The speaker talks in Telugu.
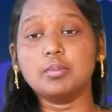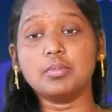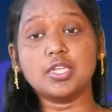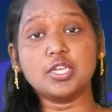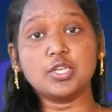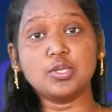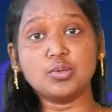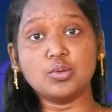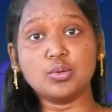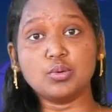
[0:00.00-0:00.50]

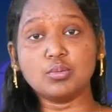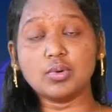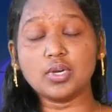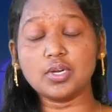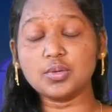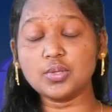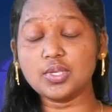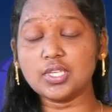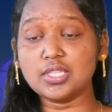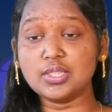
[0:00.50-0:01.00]
మరి
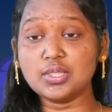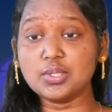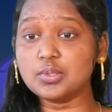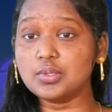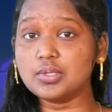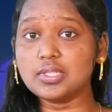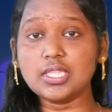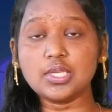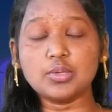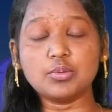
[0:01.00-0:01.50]
నోవాహు
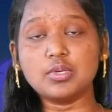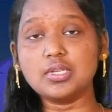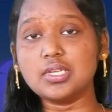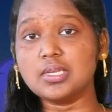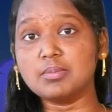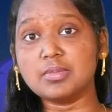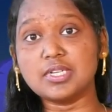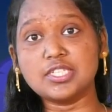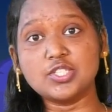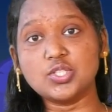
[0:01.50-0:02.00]
ఎందుకు
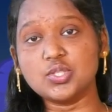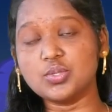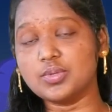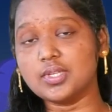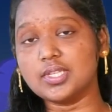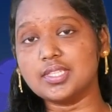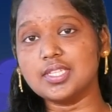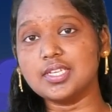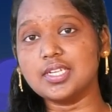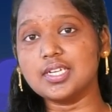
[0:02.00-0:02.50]
దేవుడికి మంచి
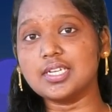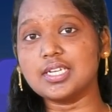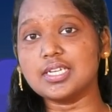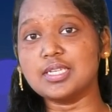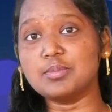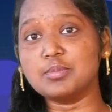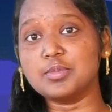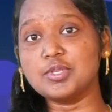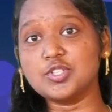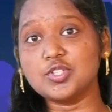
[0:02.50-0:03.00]
వ్యక్తిగా
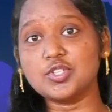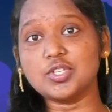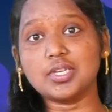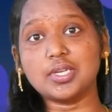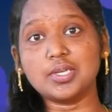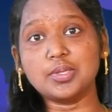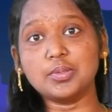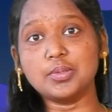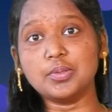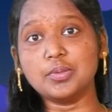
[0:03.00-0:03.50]

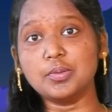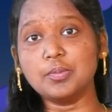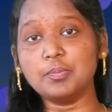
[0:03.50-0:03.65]
కనిపించాడు